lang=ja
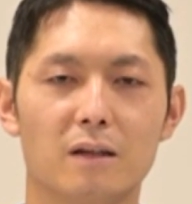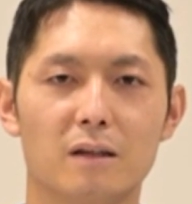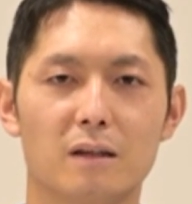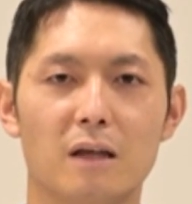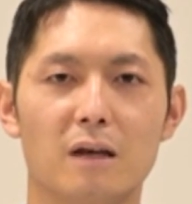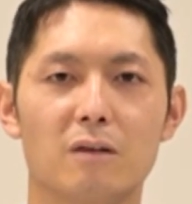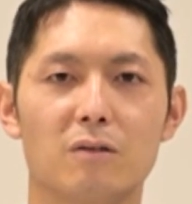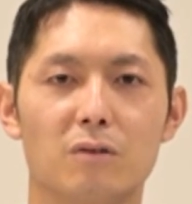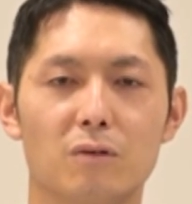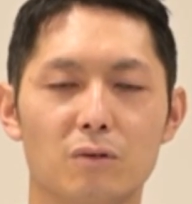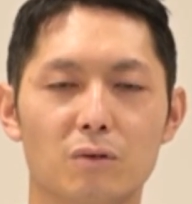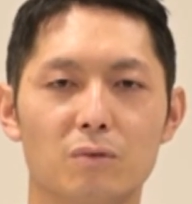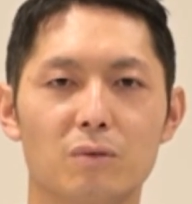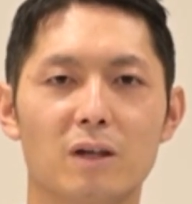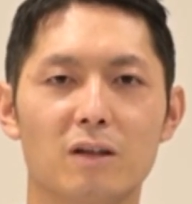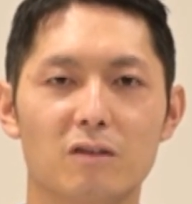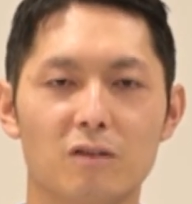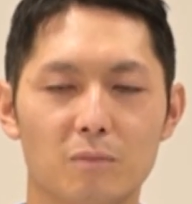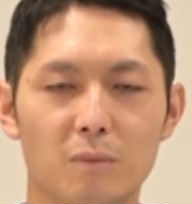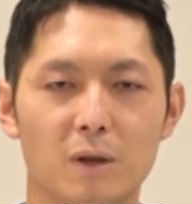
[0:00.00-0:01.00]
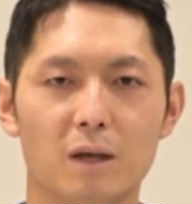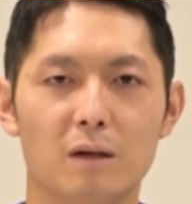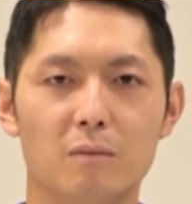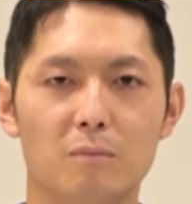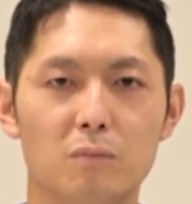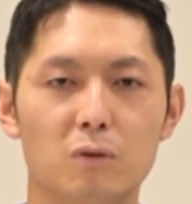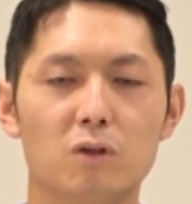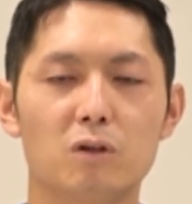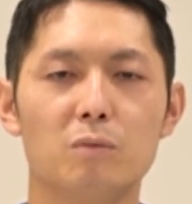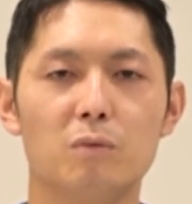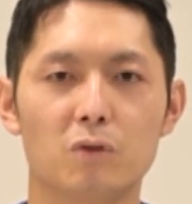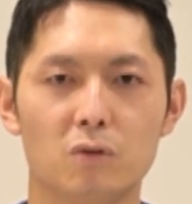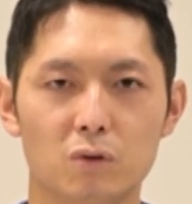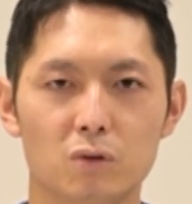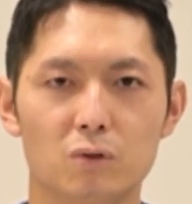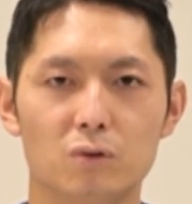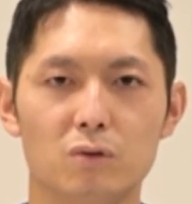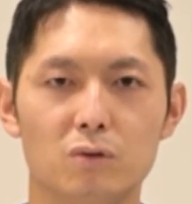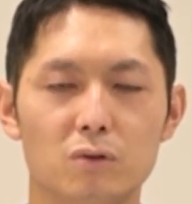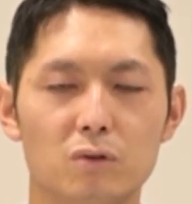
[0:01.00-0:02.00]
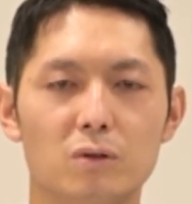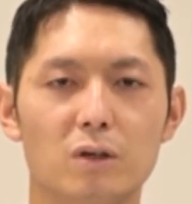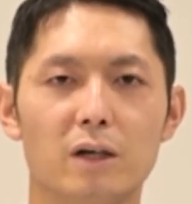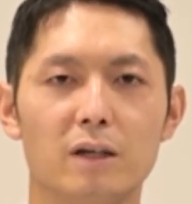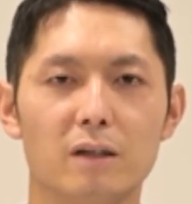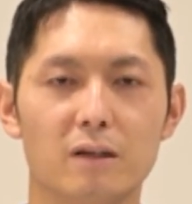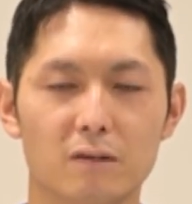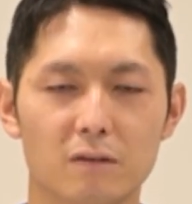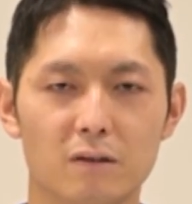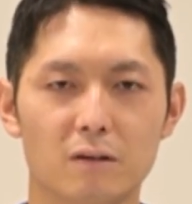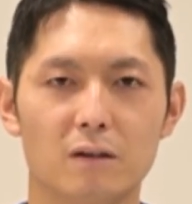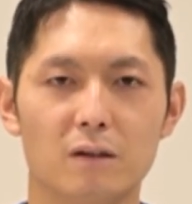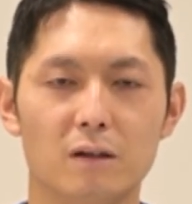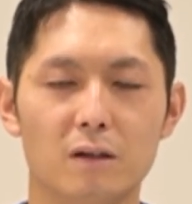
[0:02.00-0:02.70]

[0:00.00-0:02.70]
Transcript: 体操の2つ目ブクブクうがいです